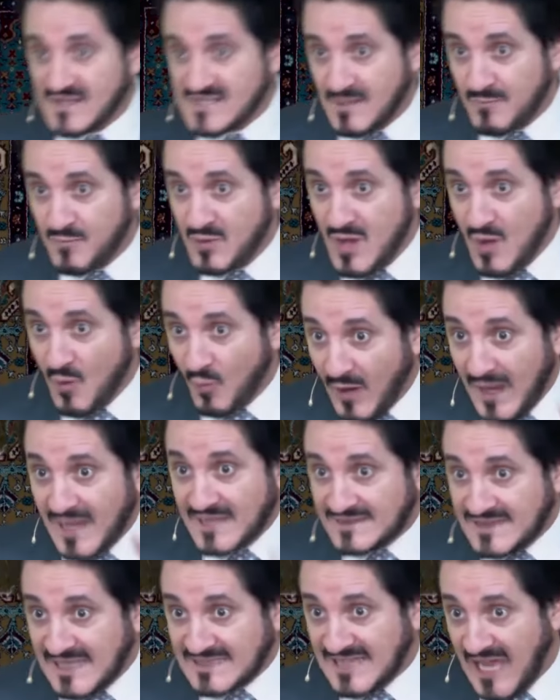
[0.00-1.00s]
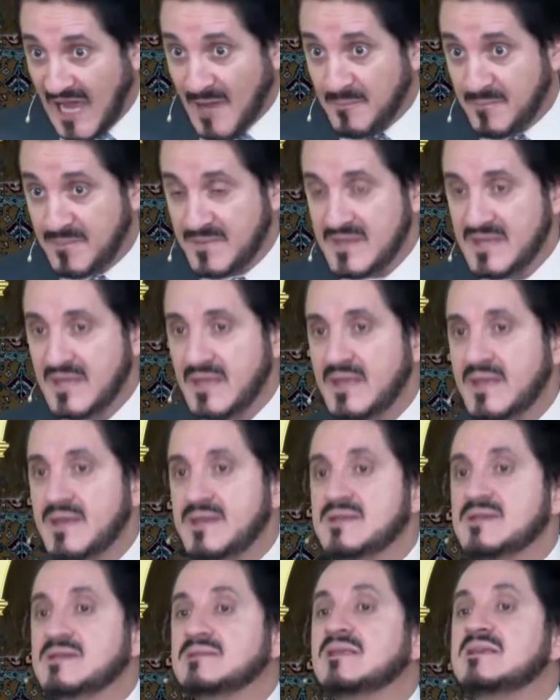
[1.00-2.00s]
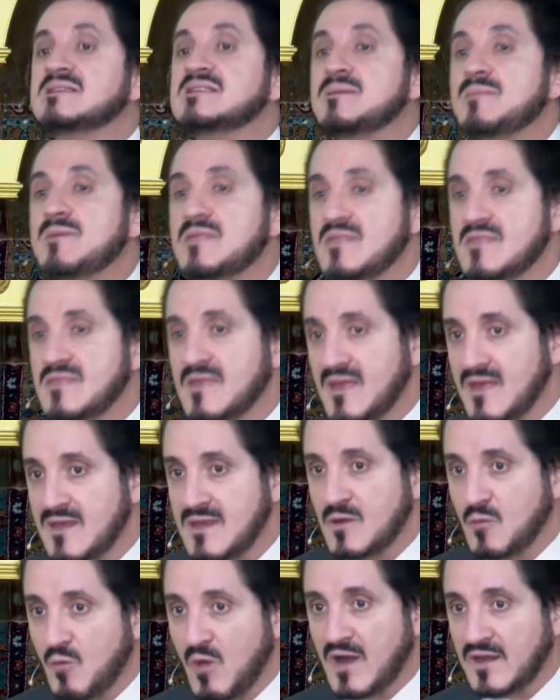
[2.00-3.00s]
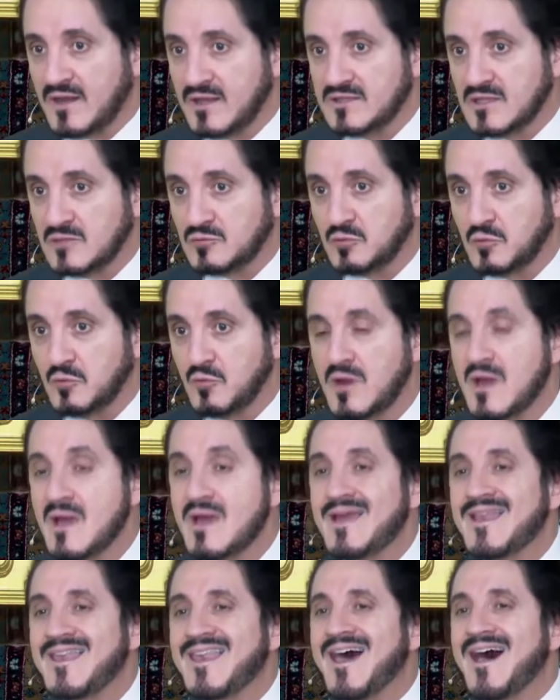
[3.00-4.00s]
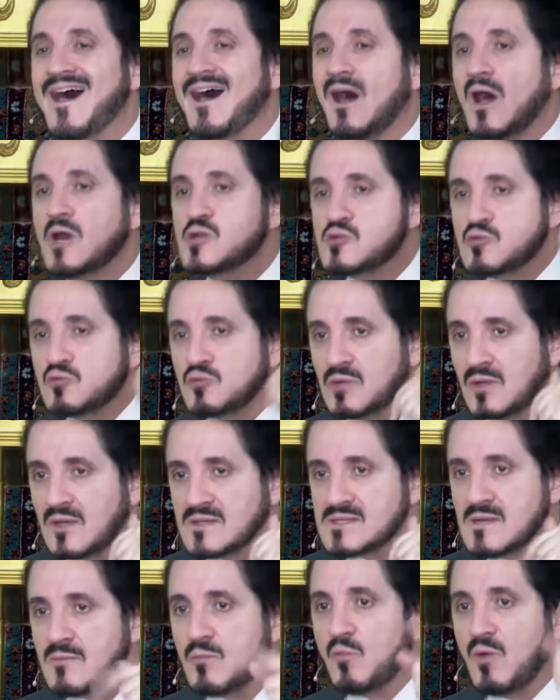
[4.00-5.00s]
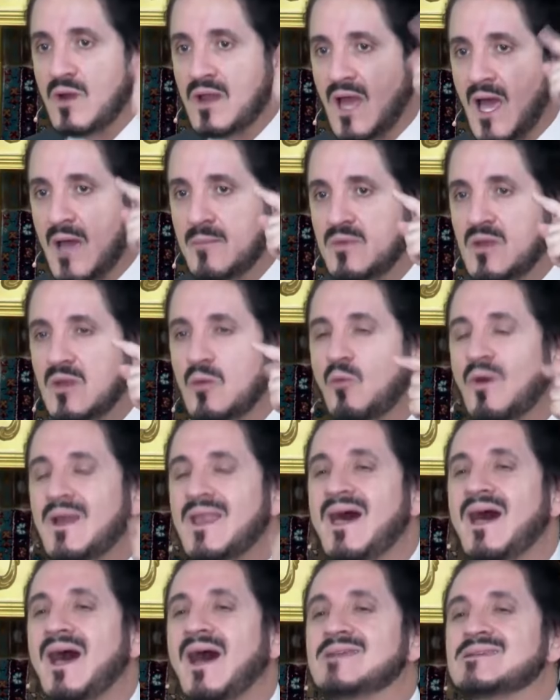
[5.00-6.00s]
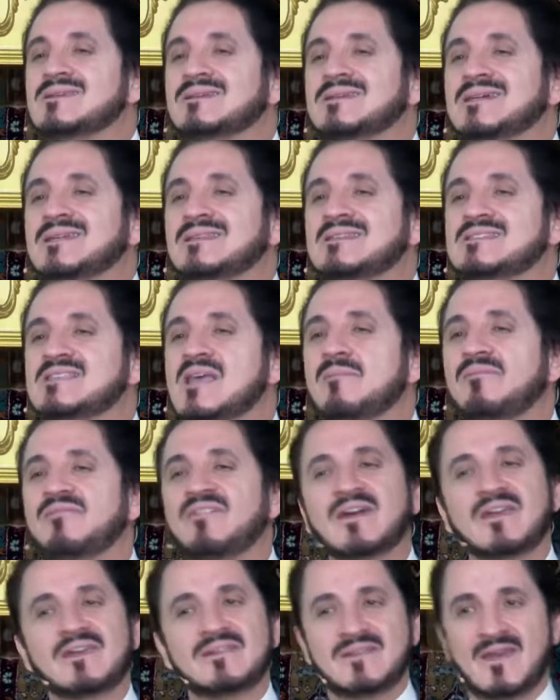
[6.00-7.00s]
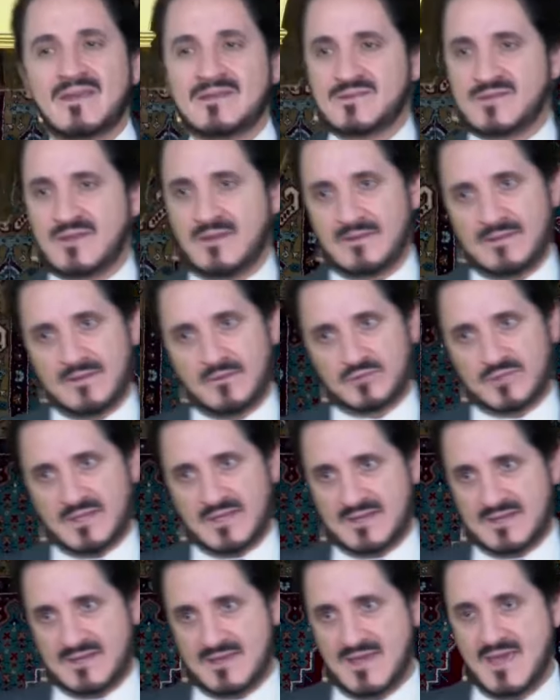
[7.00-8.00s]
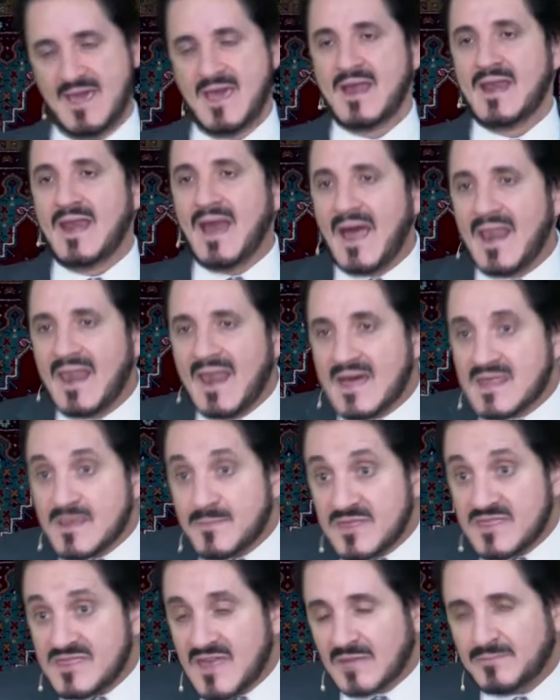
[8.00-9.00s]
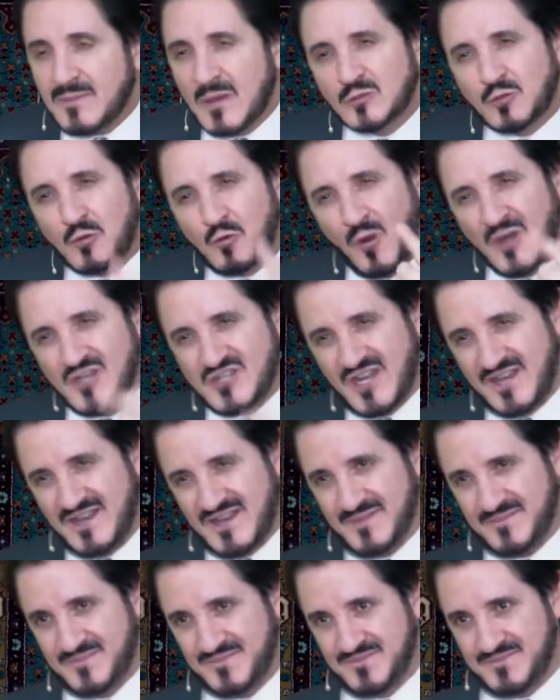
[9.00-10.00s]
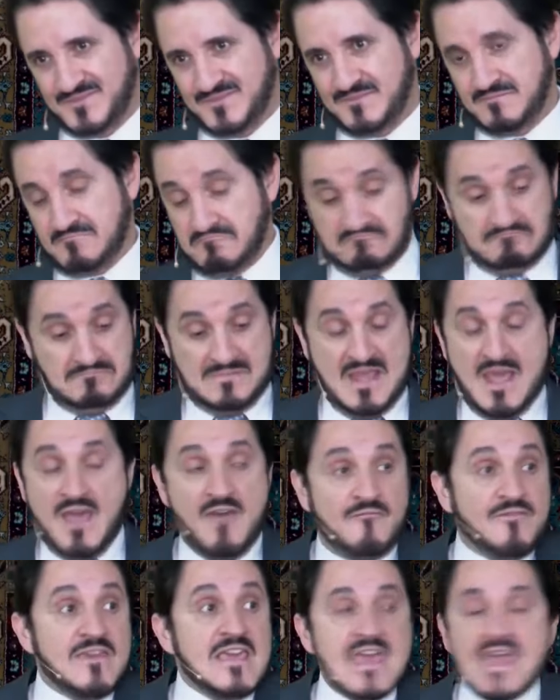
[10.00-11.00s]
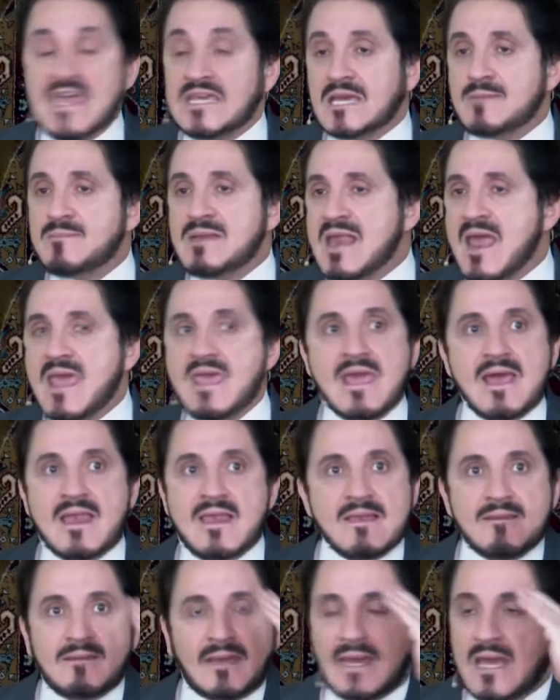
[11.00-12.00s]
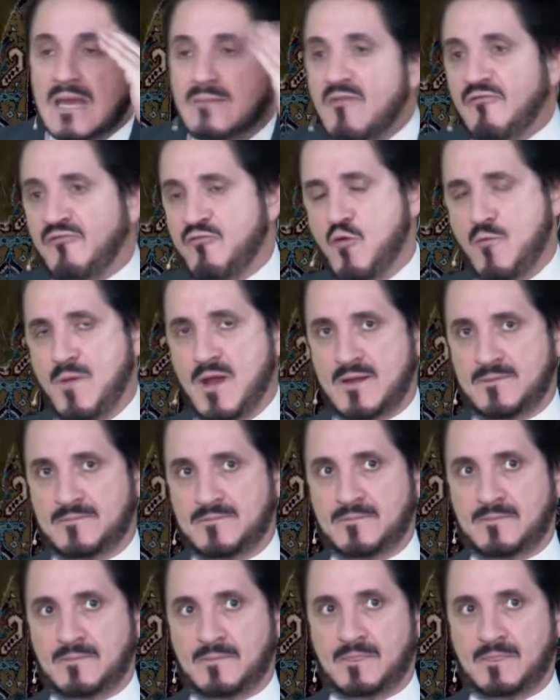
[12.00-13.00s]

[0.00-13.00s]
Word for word: نصب وأن تتعب إن احتسبت ذلك وأرادته لها أجر النصب والحمل ولها أجر احتساب فقيدها إن شاء الله تعالى لعل هذا بالذات ما يدخلها الجنة في حكم هي غير مفهومة